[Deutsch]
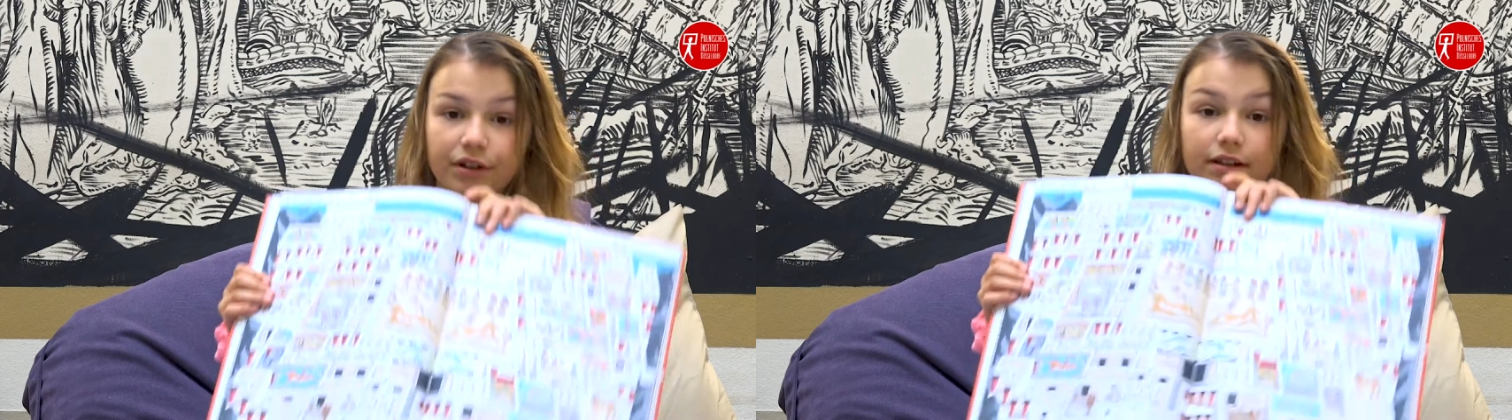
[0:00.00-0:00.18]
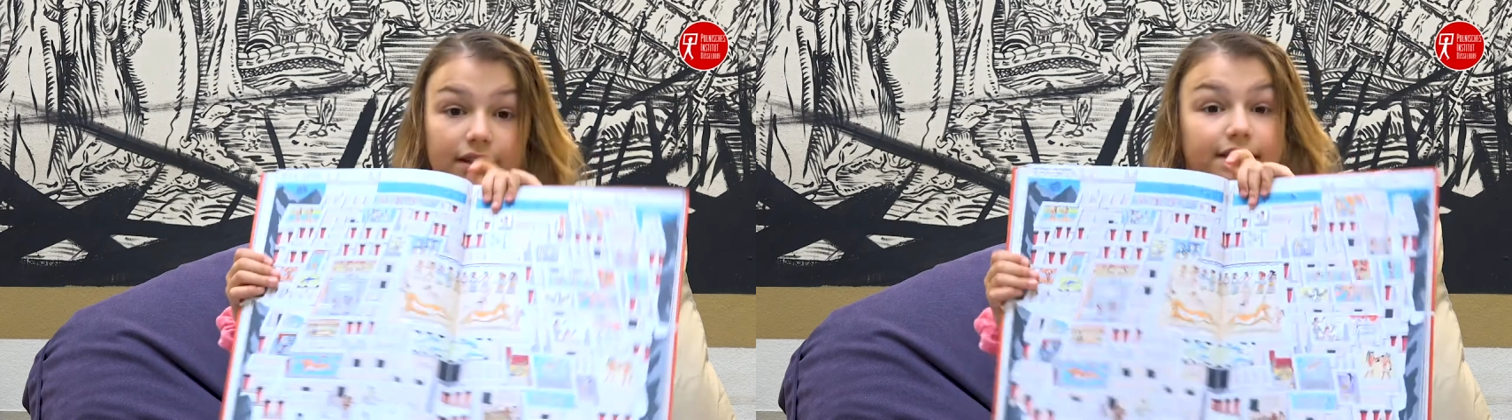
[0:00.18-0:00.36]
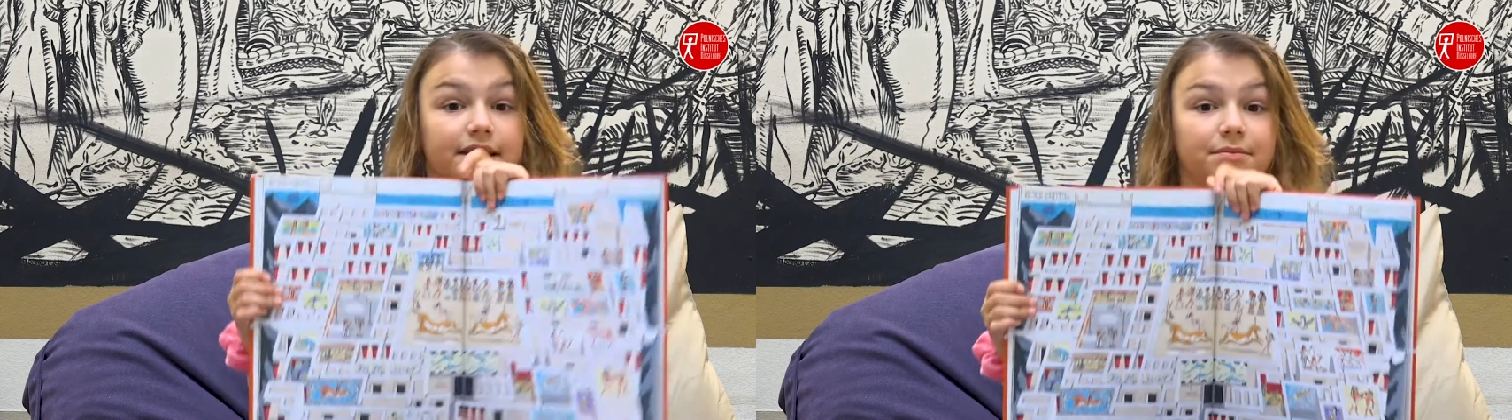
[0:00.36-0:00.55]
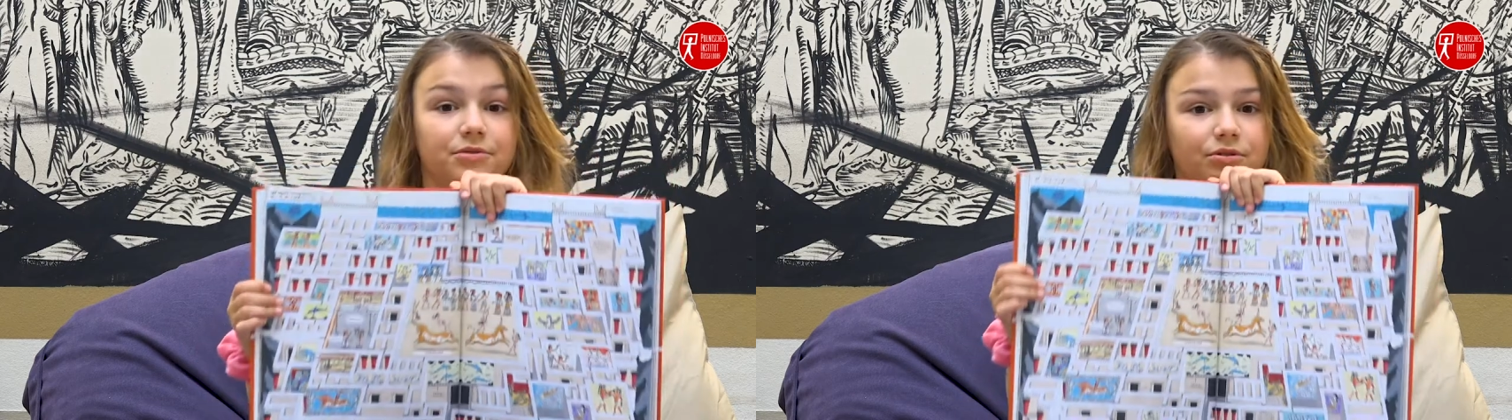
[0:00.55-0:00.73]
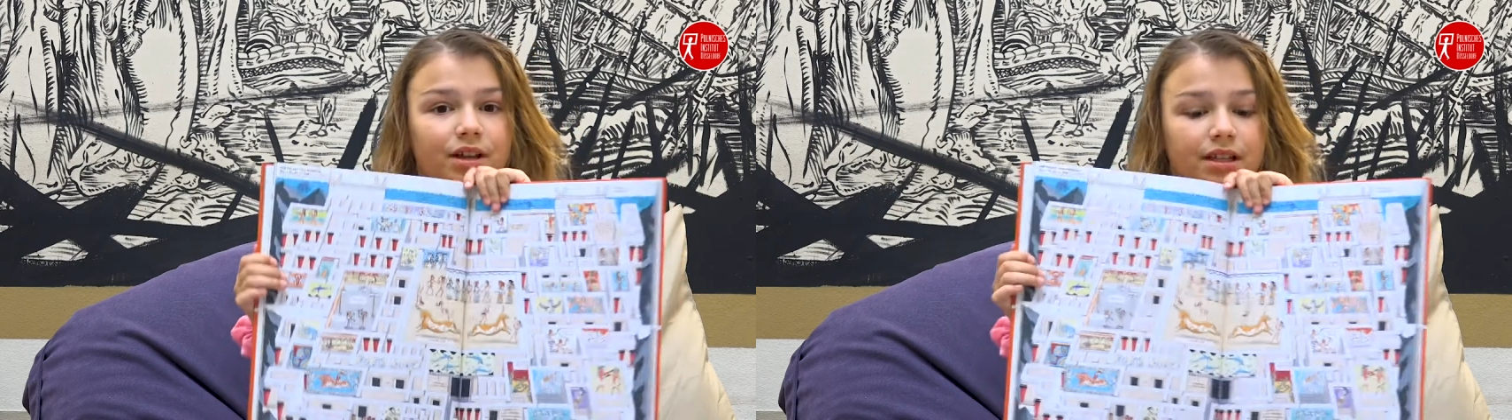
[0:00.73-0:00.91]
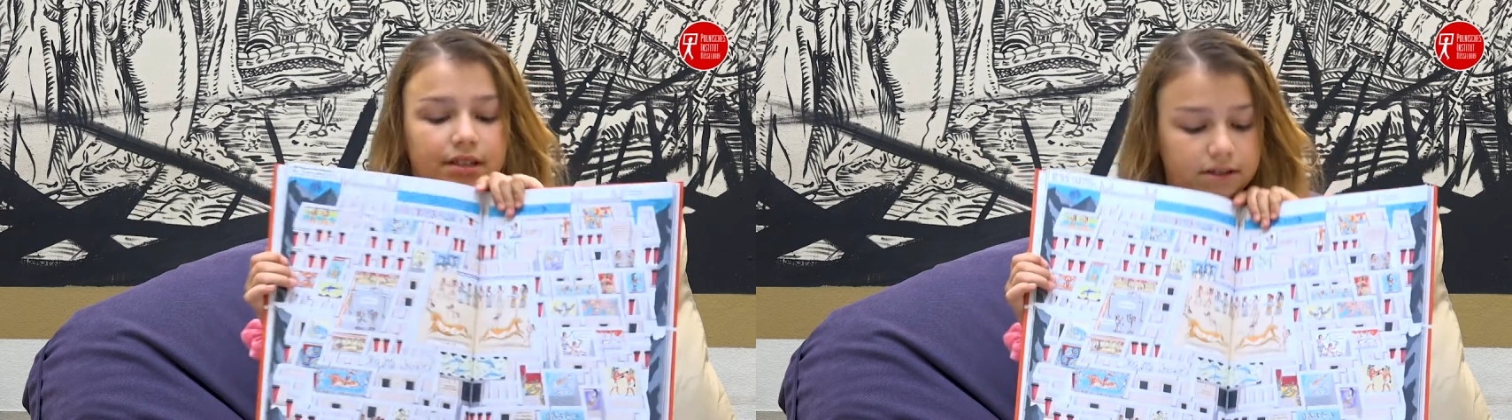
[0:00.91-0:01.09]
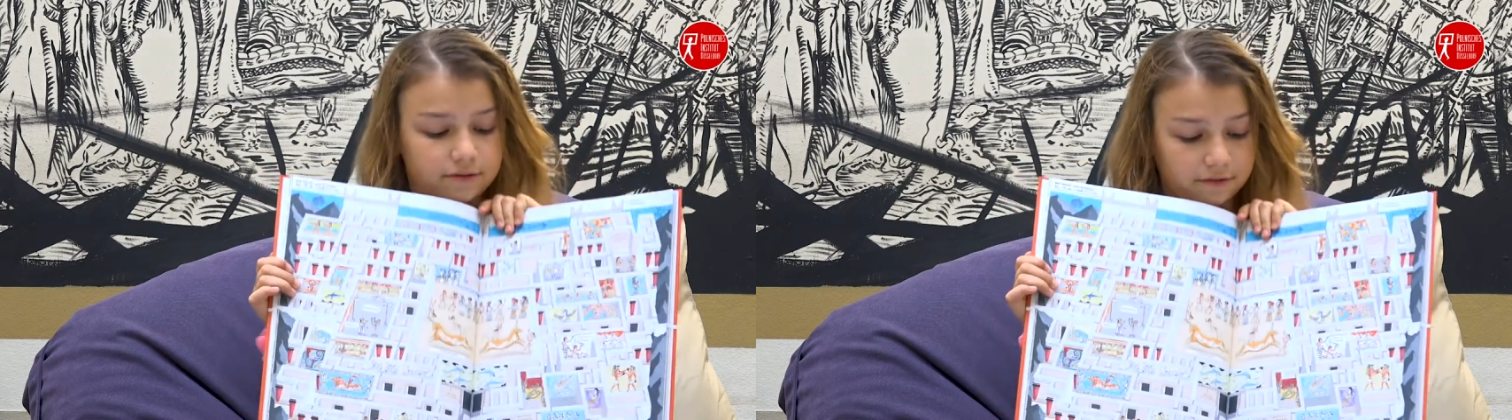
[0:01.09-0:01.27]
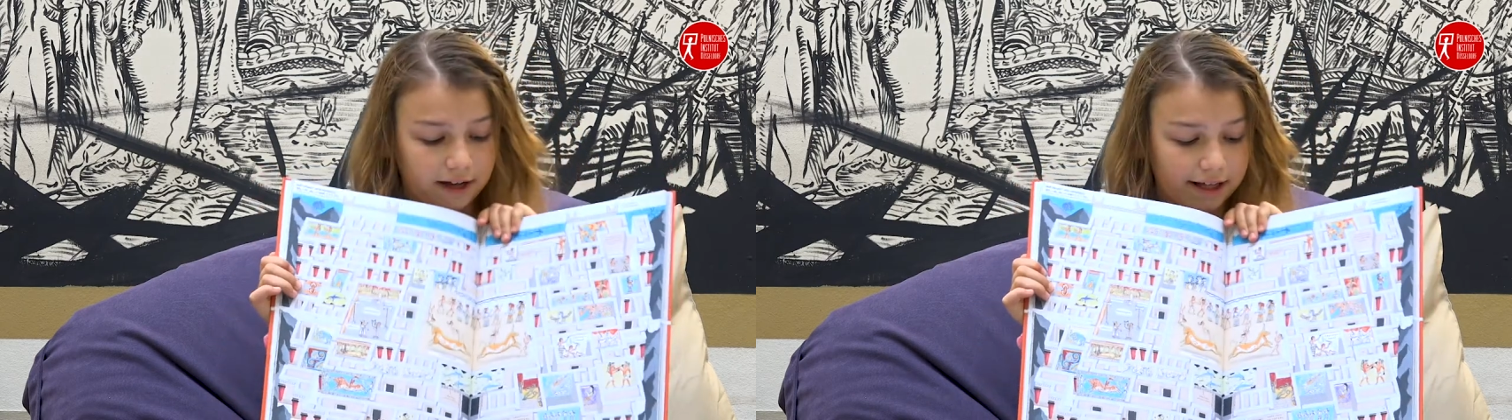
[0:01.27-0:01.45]
wirklich gibt oder
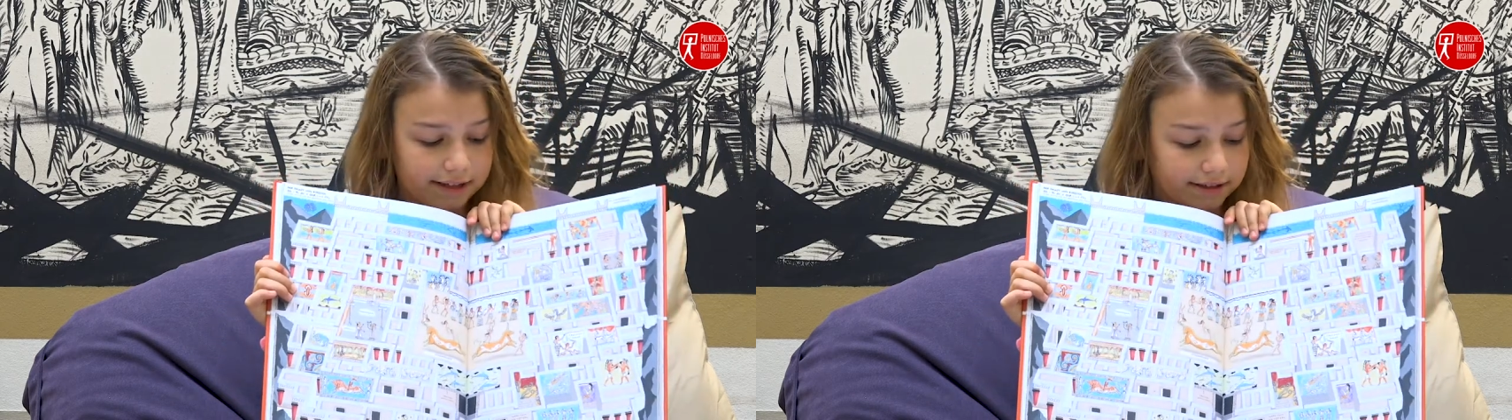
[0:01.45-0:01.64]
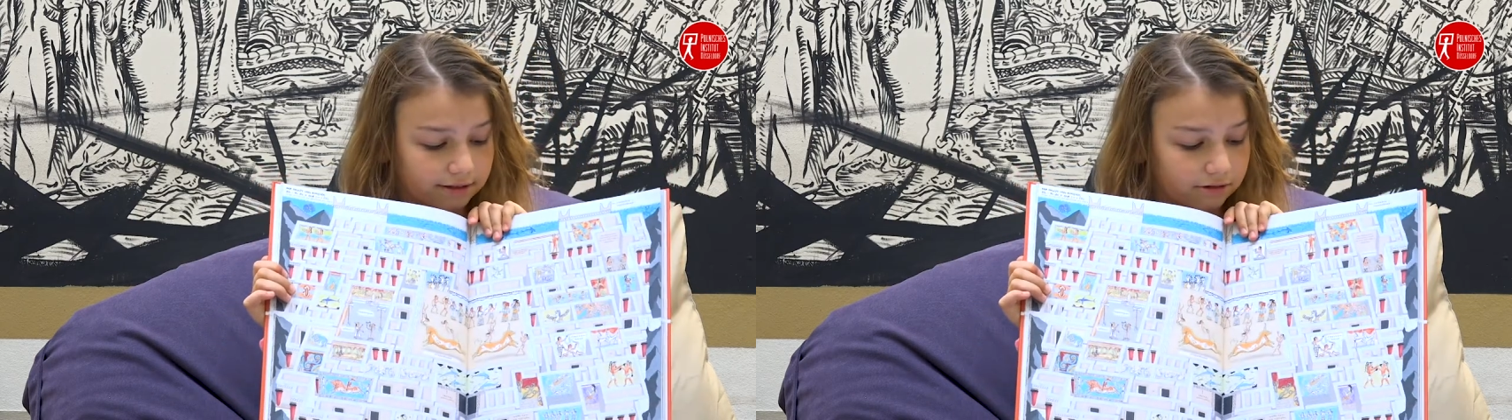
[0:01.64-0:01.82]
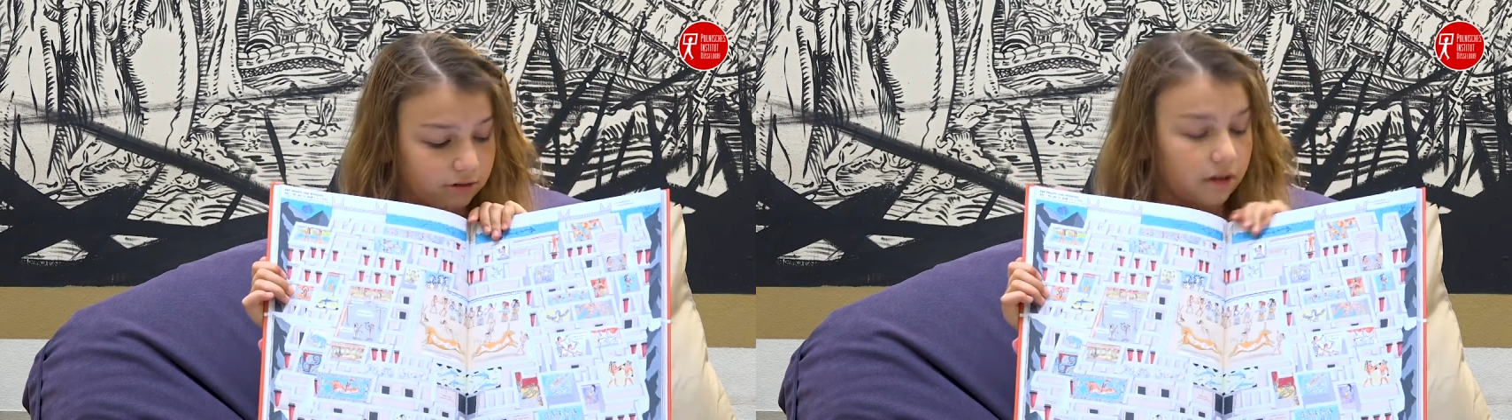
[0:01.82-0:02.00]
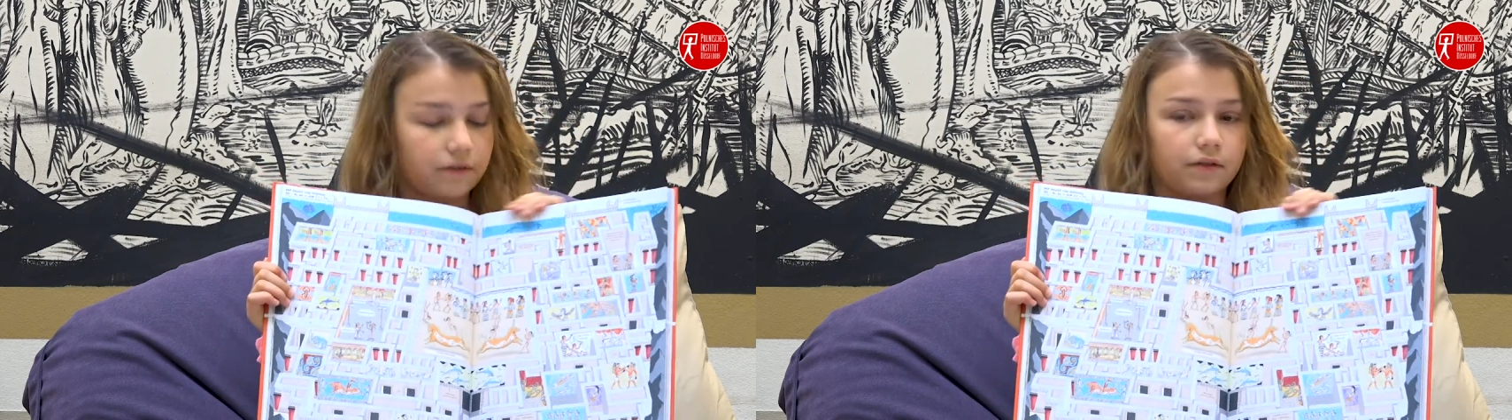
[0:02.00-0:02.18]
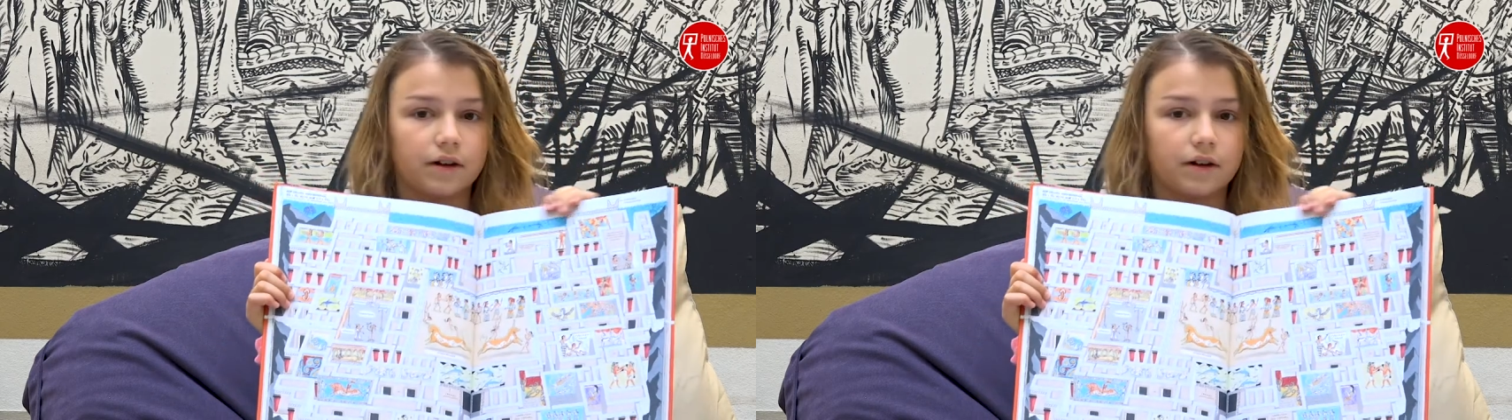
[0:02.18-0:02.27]
diese Vasen oder